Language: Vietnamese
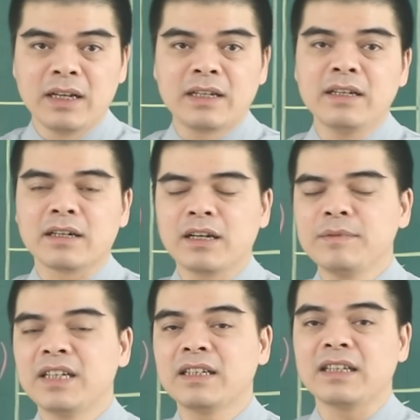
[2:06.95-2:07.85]
nên được
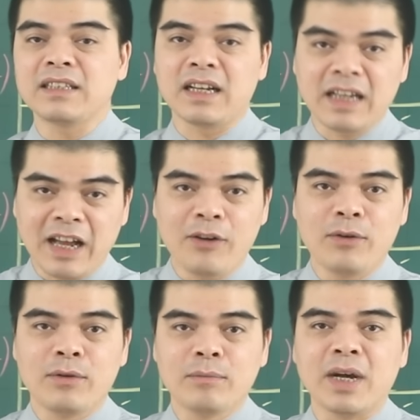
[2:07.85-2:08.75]
cấp trên đánh giá cao
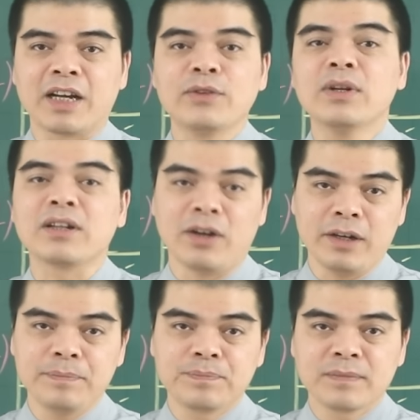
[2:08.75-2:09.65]
bởi cái nỗ lực
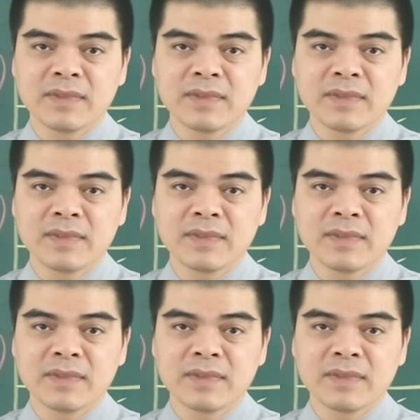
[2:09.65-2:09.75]
đó.